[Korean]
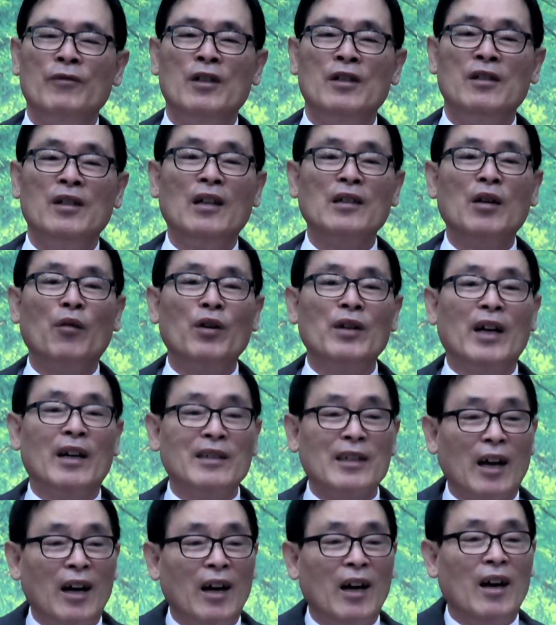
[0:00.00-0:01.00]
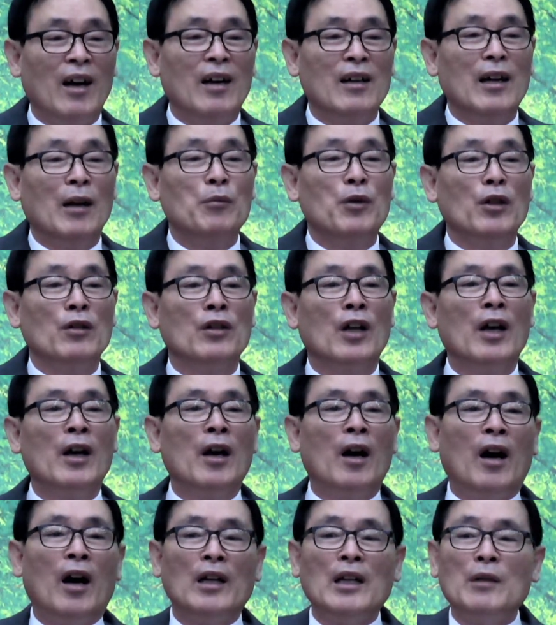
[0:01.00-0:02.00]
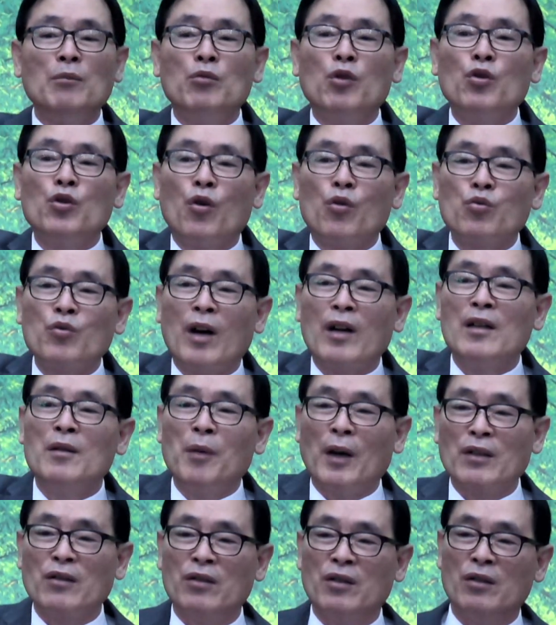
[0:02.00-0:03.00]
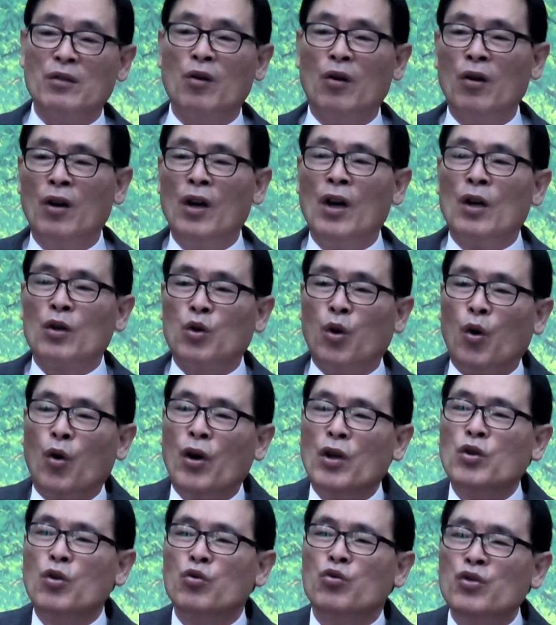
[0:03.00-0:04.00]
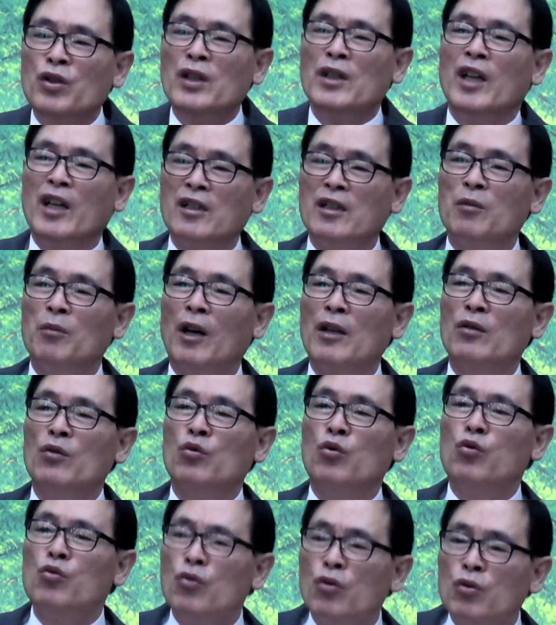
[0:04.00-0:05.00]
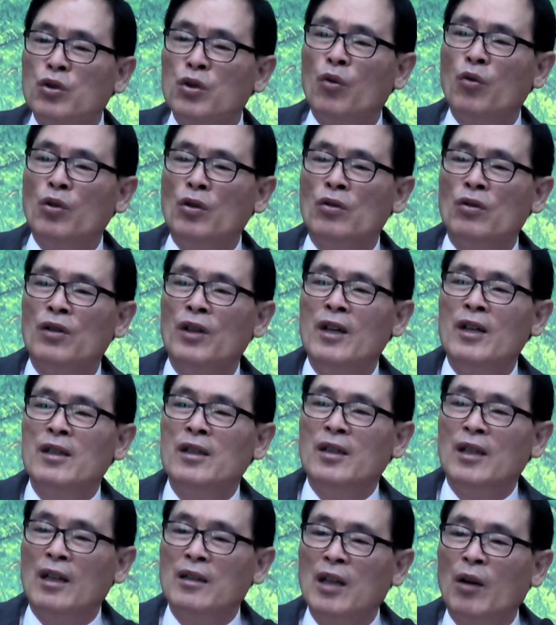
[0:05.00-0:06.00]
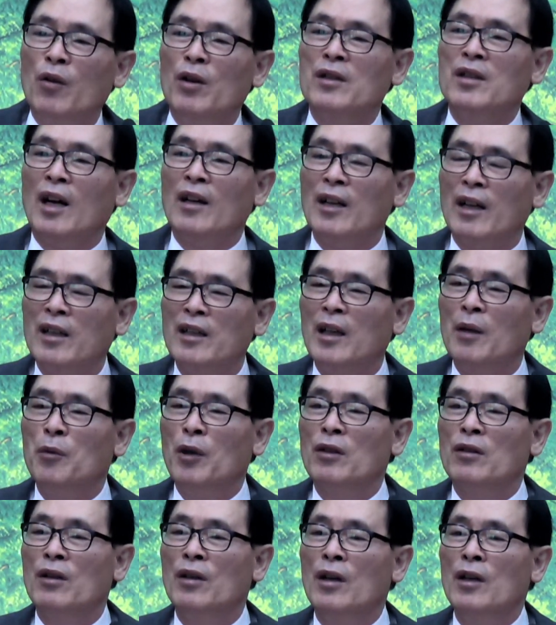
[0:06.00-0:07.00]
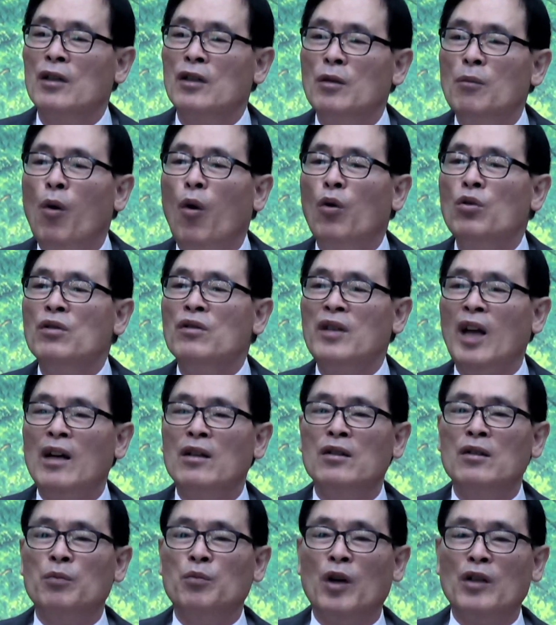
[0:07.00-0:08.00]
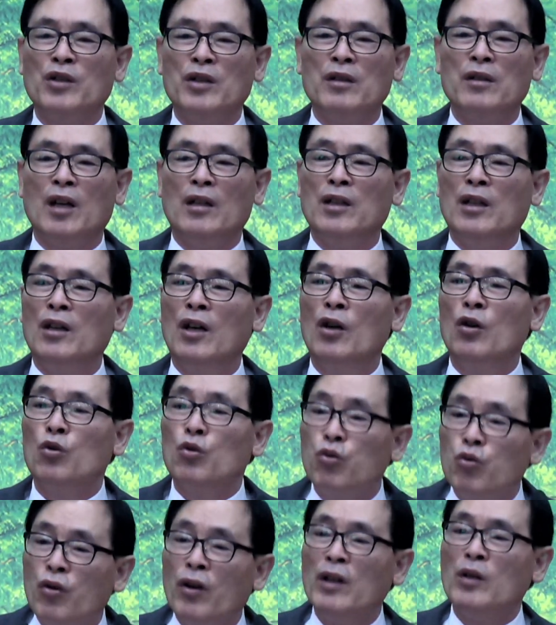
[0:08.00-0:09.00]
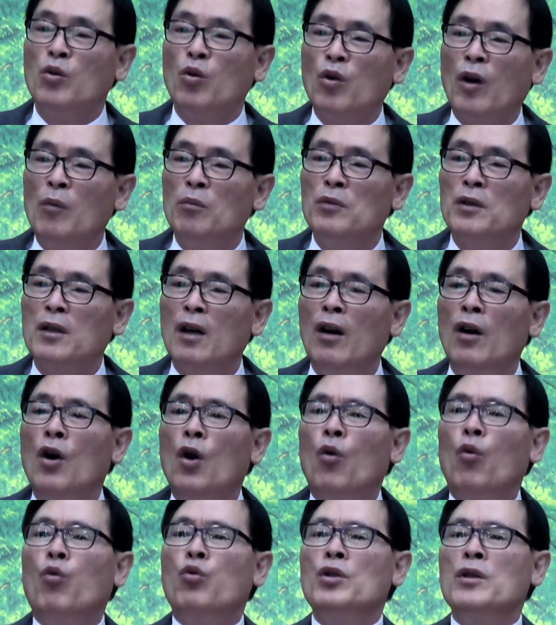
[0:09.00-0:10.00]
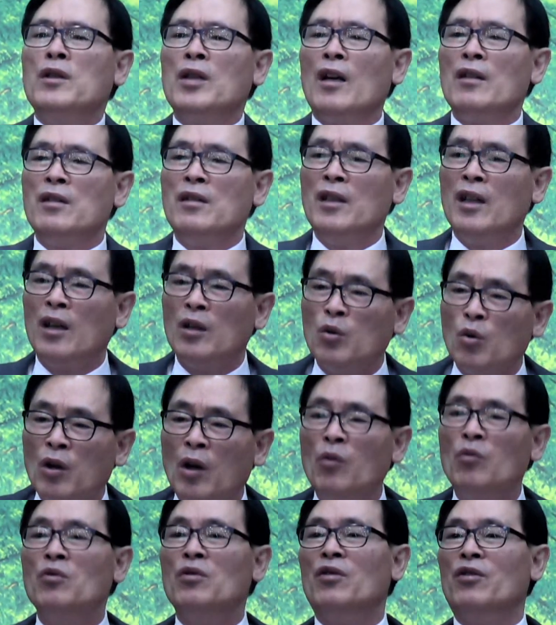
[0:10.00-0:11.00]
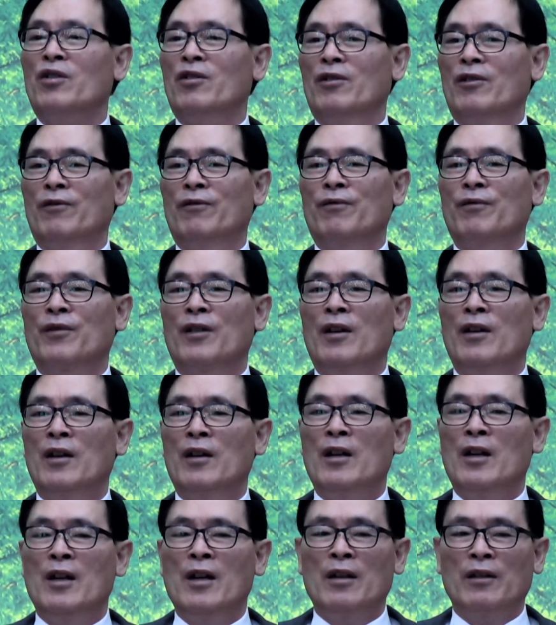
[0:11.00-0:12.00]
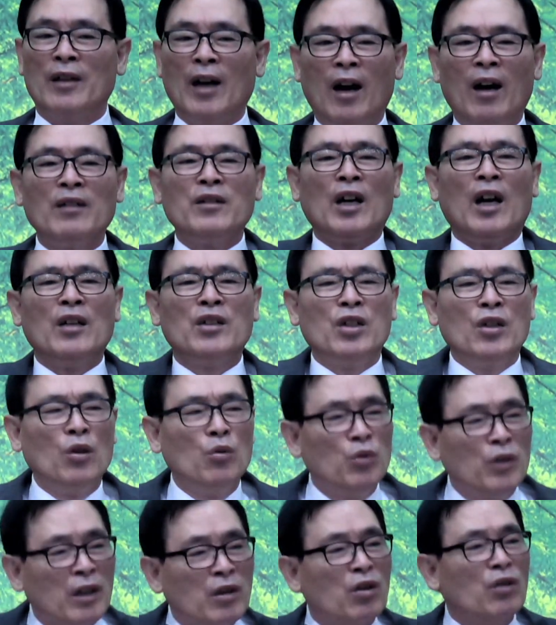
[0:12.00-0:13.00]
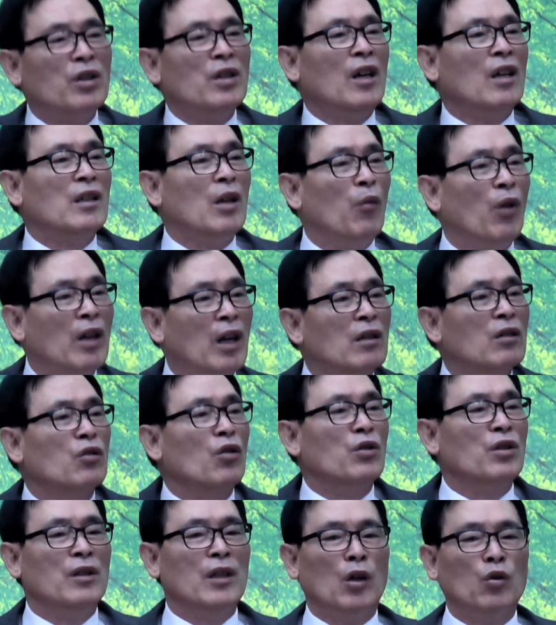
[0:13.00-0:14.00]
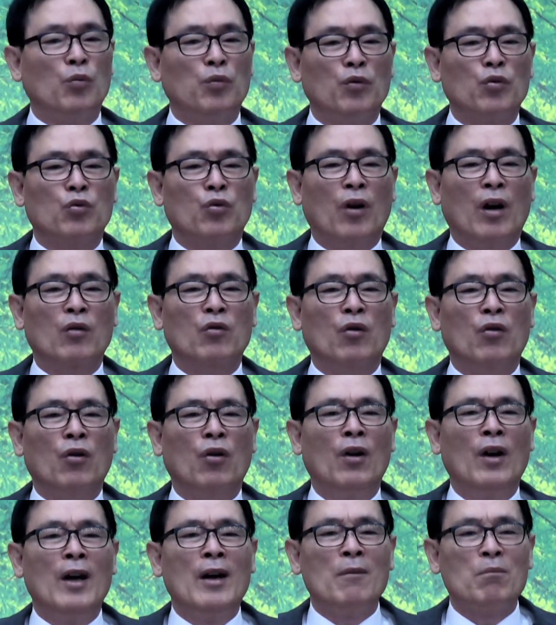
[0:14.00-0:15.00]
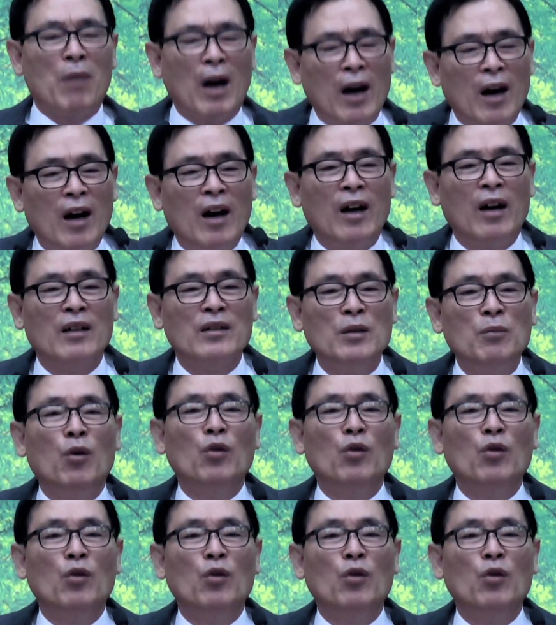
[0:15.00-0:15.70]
신앙생활 내가 잘하면은 하나님도 영광을 받으시고 교회도 유익이 되지만 궁극적으로는 신앙생활 잘하게 되면 그 모든 상급과 칭찬이 누구에게 돌아옵니까? 우리 자신에게 돌아오는 거예요. 나 자신을 위해서 신앙생활 하는 것인데도 불구하고 마지